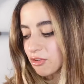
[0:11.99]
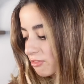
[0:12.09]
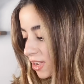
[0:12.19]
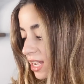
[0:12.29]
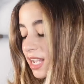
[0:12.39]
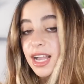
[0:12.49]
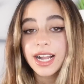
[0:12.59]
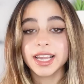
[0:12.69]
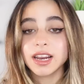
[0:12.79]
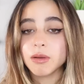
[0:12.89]

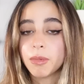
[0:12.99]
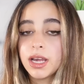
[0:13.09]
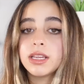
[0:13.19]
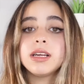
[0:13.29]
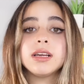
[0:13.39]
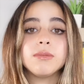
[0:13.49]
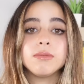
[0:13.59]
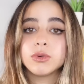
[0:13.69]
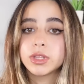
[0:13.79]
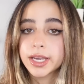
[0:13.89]
فهتكلم على
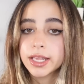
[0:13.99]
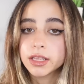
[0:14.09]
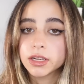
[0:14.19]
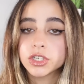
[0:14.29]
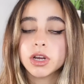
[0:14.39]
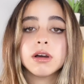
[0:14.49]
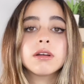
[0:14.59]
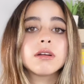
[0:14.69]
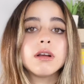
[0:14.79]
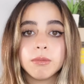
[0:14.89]
منتجات
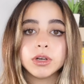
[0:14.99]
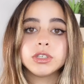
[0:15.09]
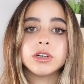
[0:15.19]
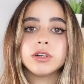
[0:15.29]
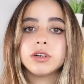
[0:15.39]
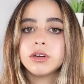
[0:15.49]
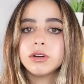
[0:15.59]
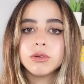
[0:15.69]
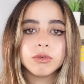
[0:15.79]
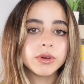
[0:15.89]
للشعر
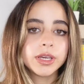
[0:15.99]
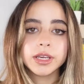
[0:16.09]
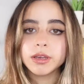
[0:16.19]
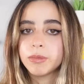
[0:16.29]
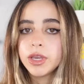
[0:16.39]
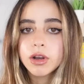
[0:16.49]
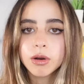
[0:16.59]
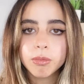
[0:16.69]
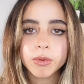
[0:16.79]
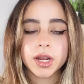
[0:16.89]
البشره وميك اب